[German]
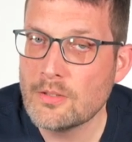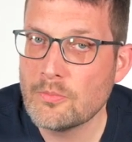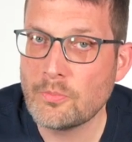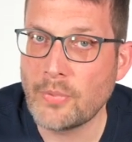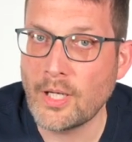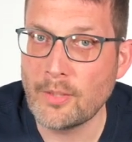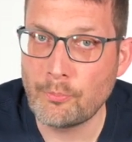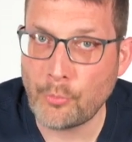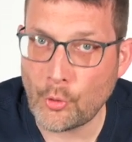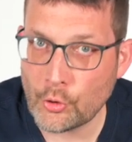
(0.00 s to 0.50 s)

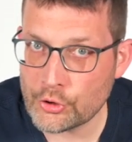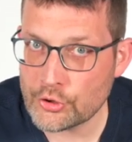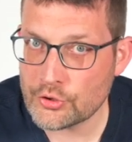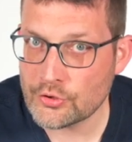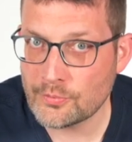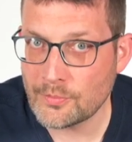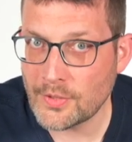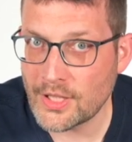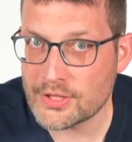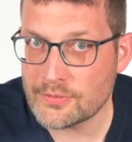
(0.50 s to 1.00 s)
Bei Bosch
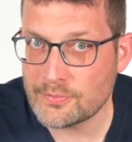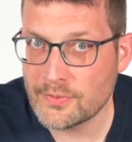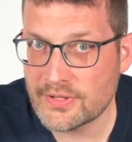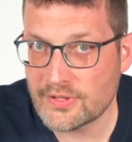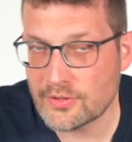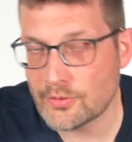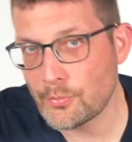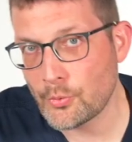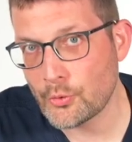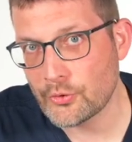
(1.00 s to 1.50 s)
zum Beispiel
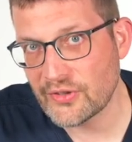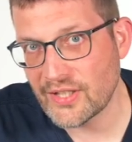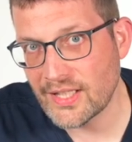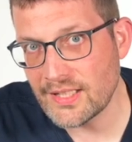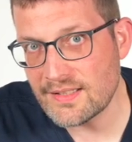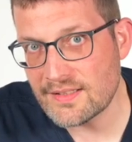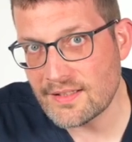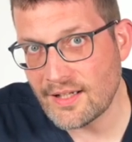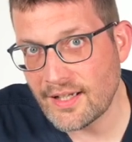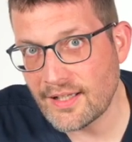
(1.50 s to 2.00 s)
sind es
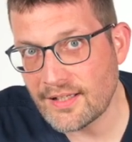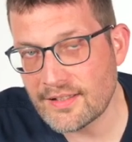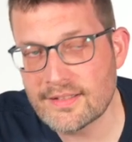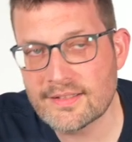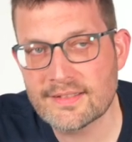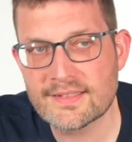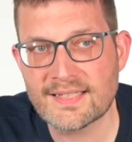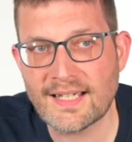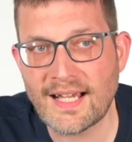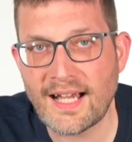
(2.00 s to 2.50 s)

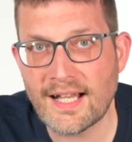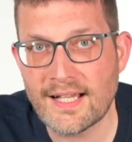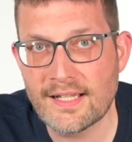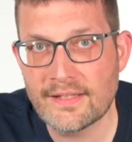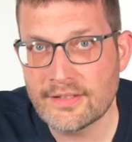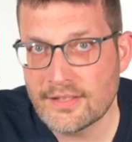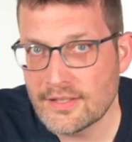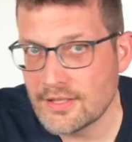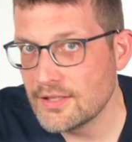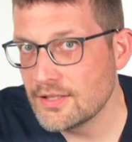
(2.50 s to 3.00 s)
Prozentzahlen, äh,